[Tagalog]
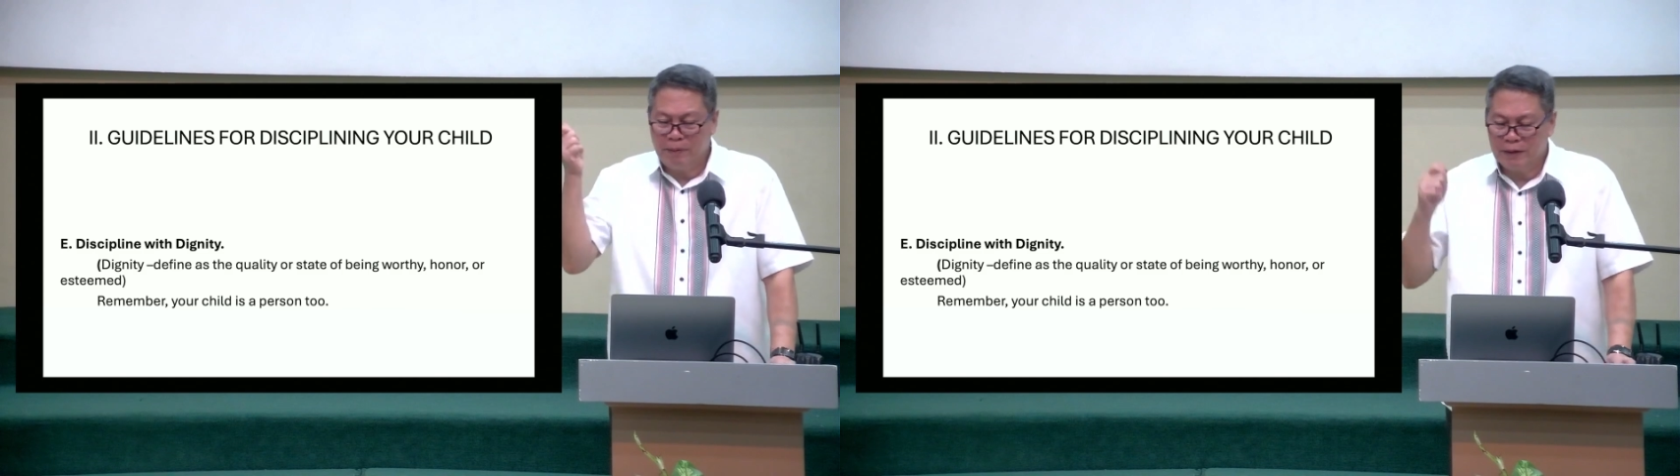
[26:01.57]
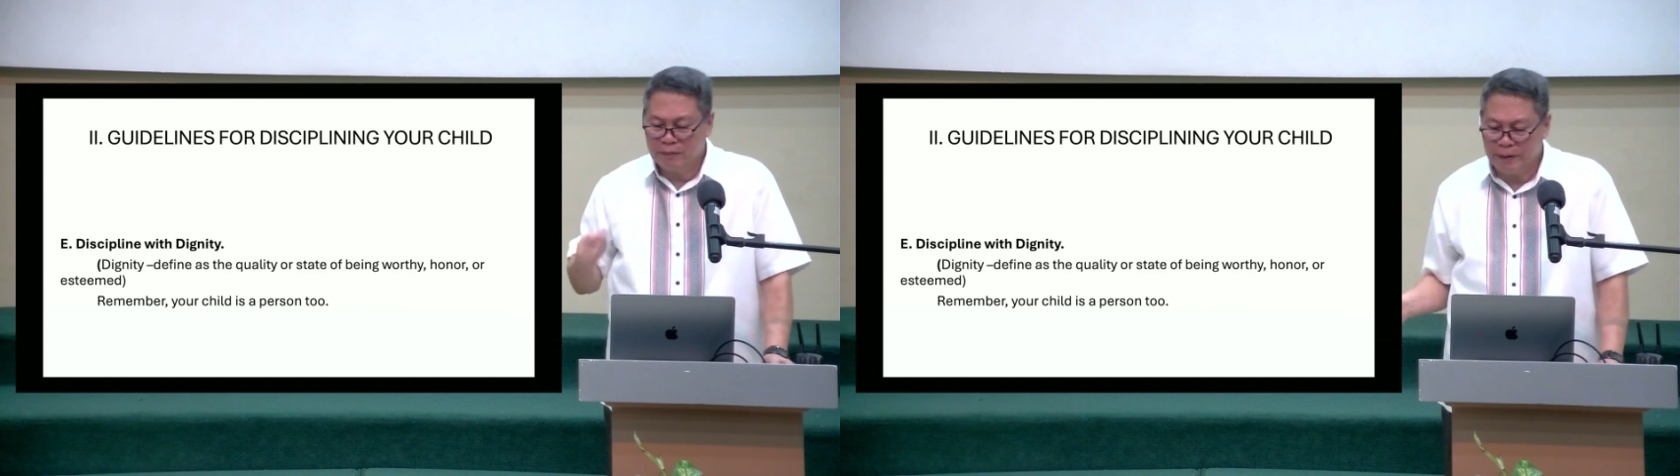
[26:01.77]

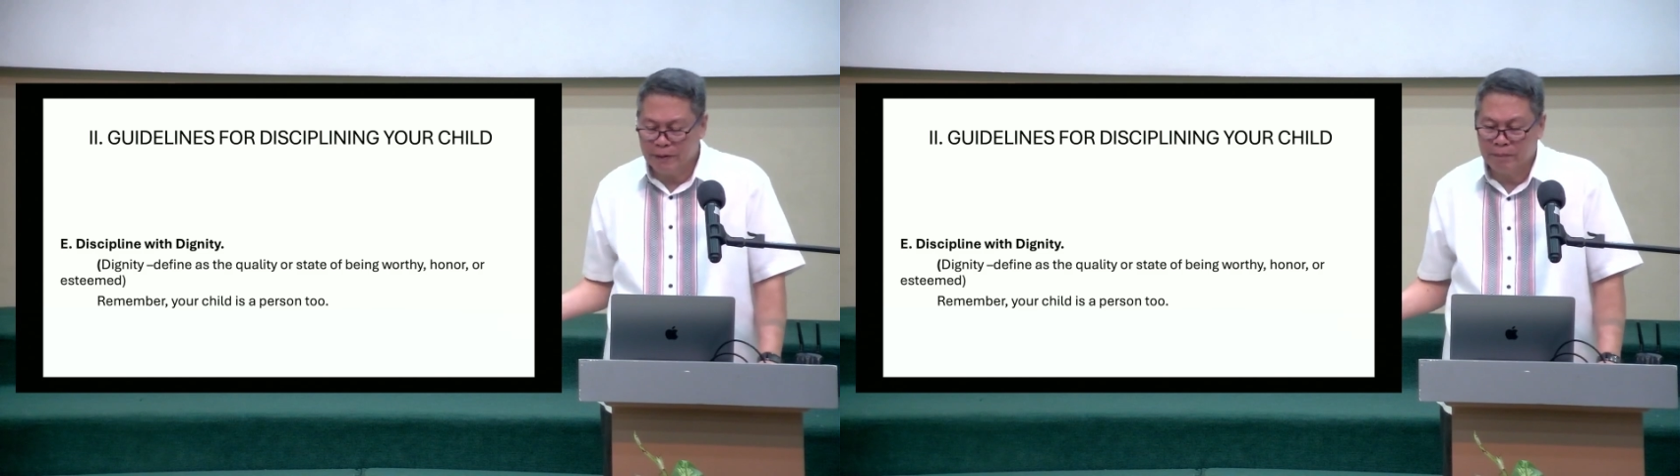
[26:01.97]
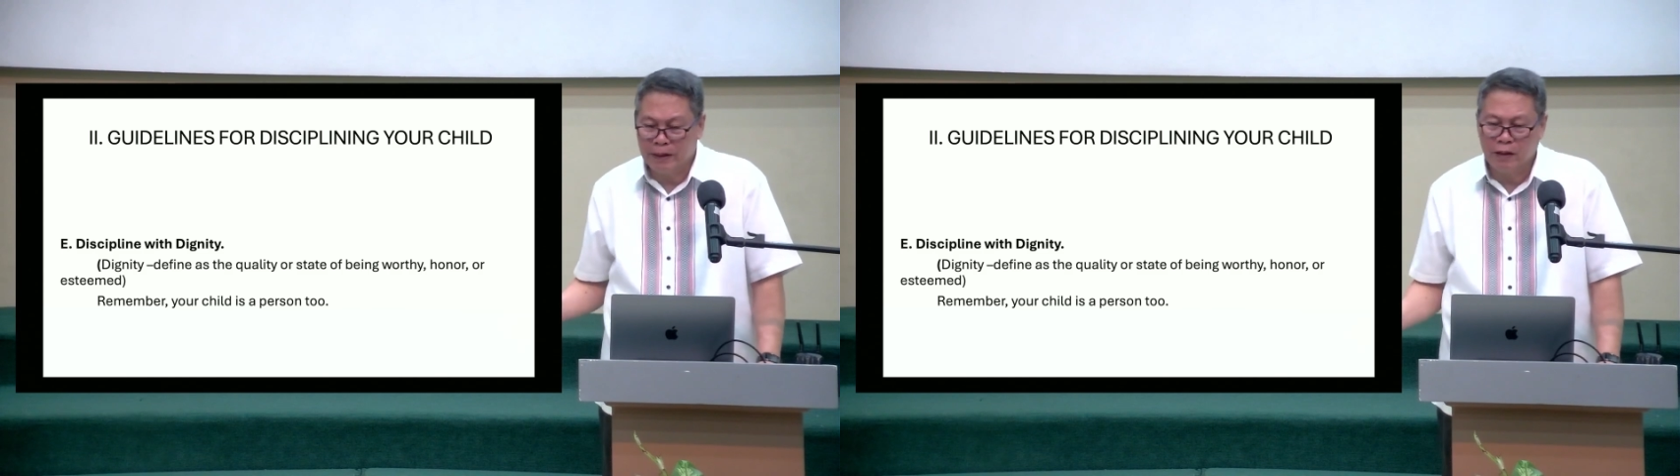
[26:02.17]
pak, pak.
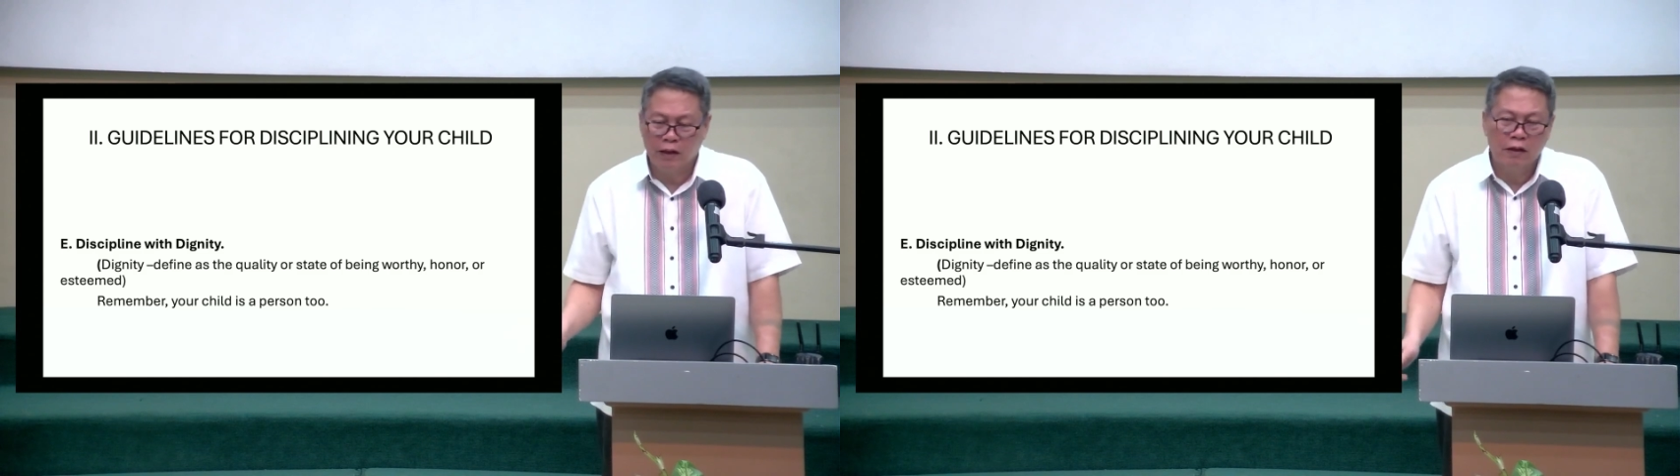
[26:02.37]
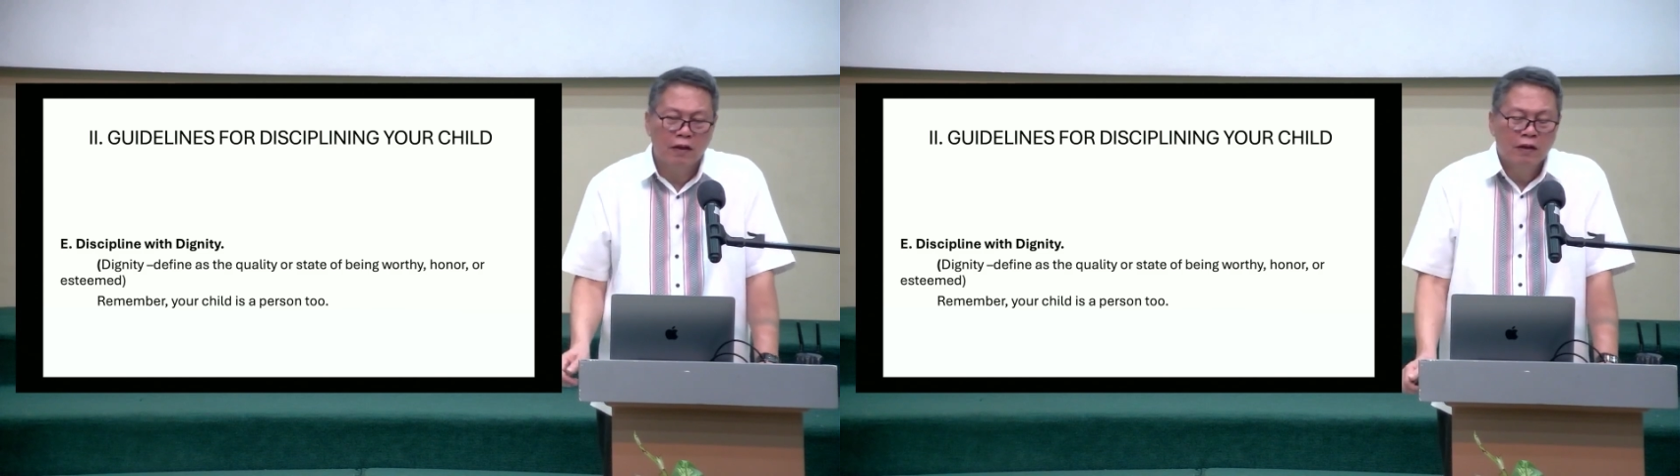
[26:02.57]
Para
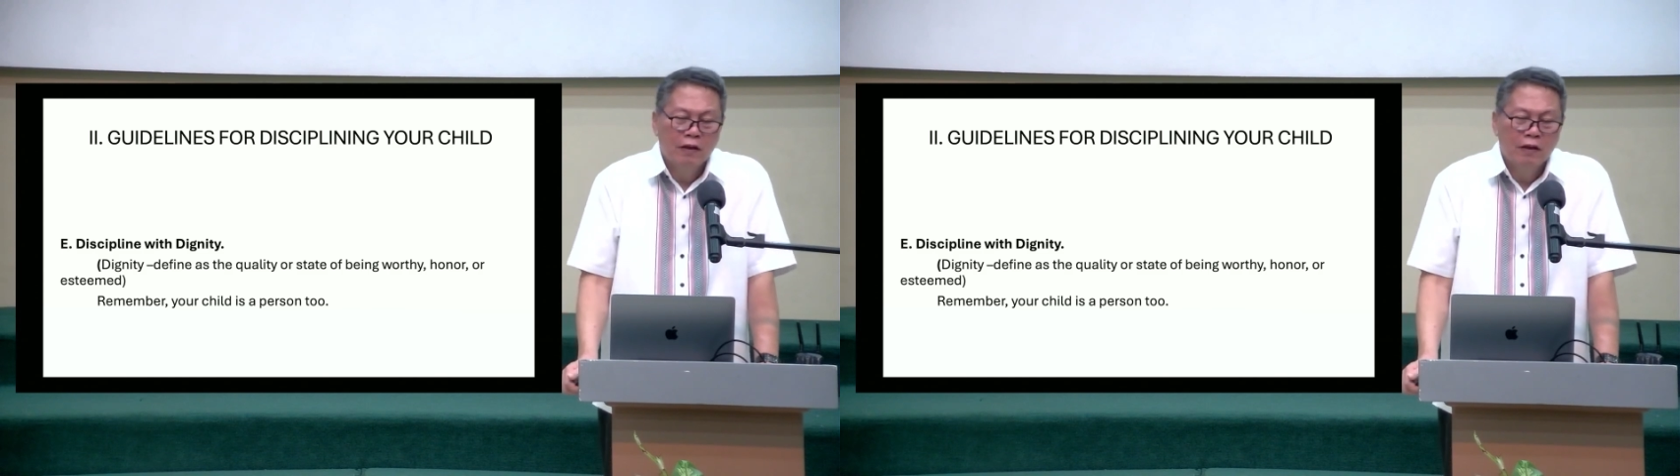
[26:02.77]
kang